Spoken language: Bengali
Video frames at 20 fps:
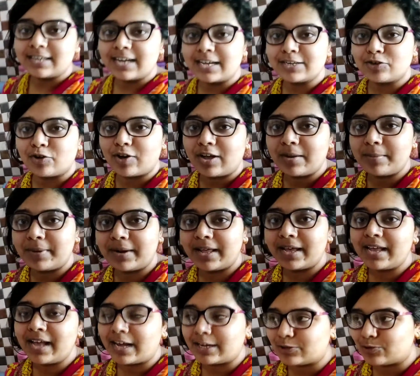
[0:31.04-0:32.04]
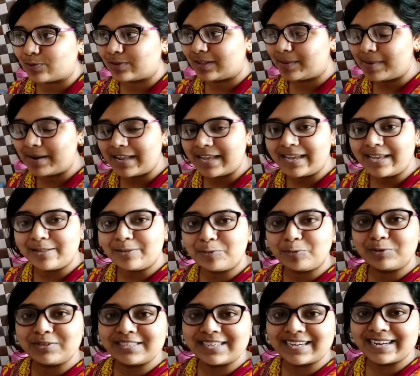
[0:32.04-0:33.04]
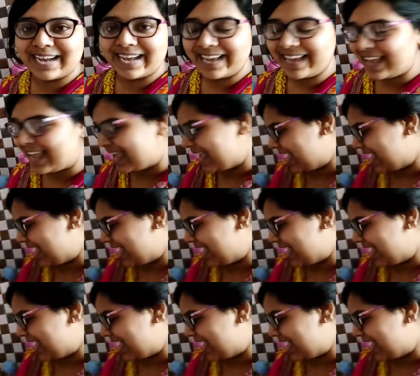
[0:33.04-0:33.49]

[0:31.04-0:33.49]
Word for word: চা খাই সকালবেলায় আর সন্ধ্যাবেলায় দুধ চা খাই